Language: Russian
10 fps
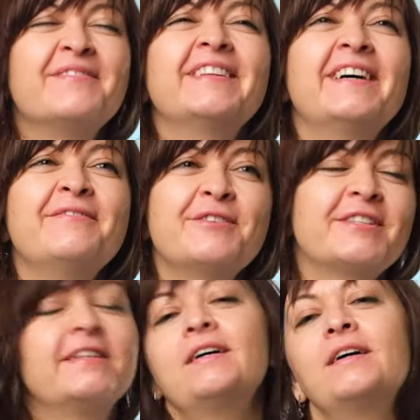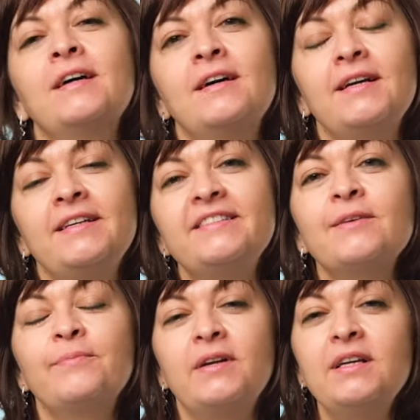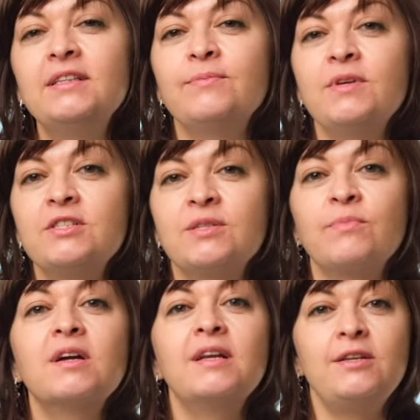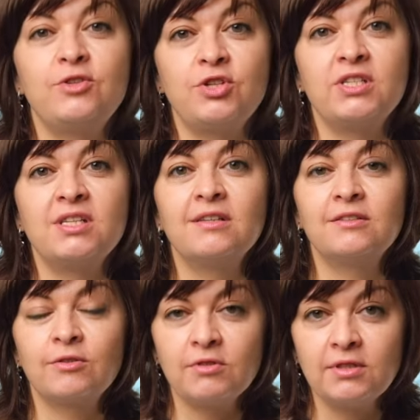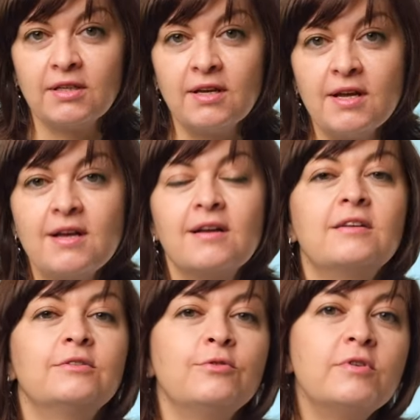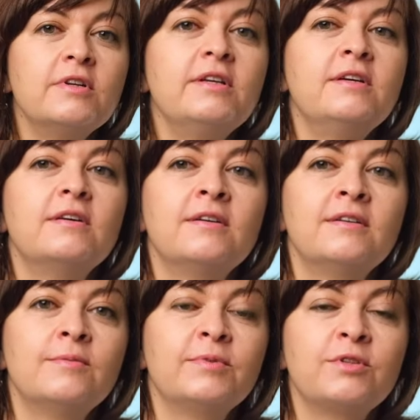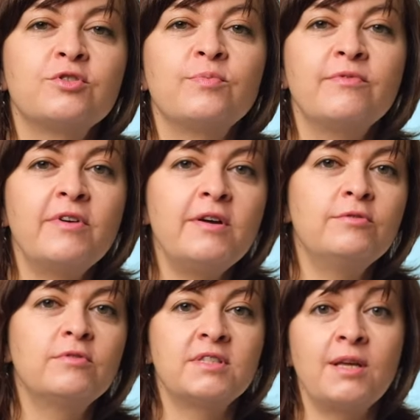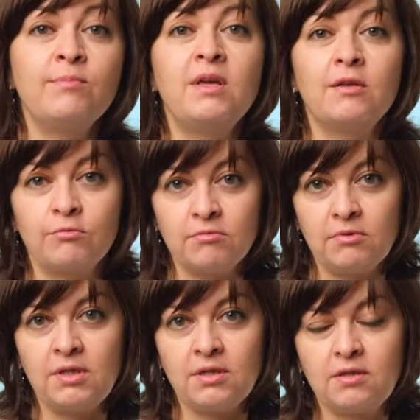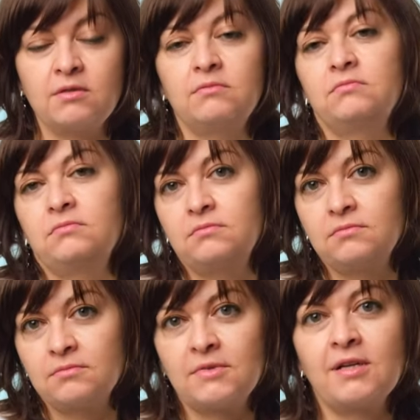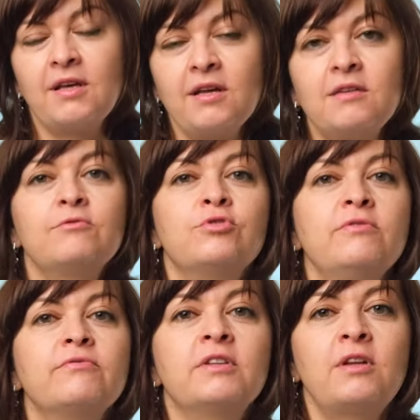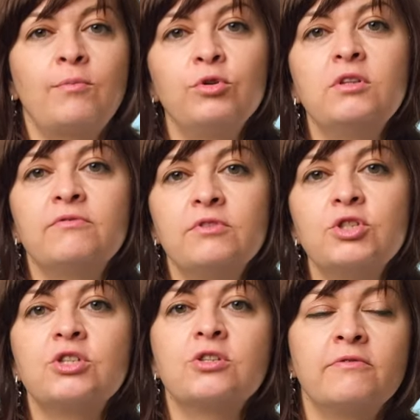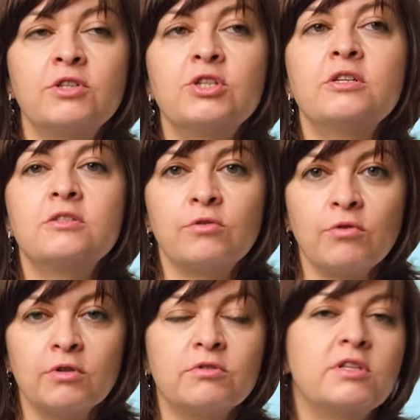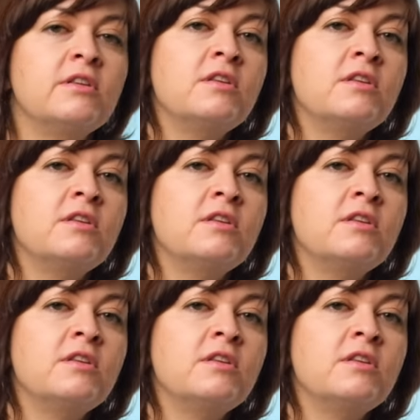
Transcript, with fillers: Потому что э, эти аппараты имеют самоклеющиеся электроды, которые э, подразумевают замену их когда они уже отработали, вышли из строя. То есть они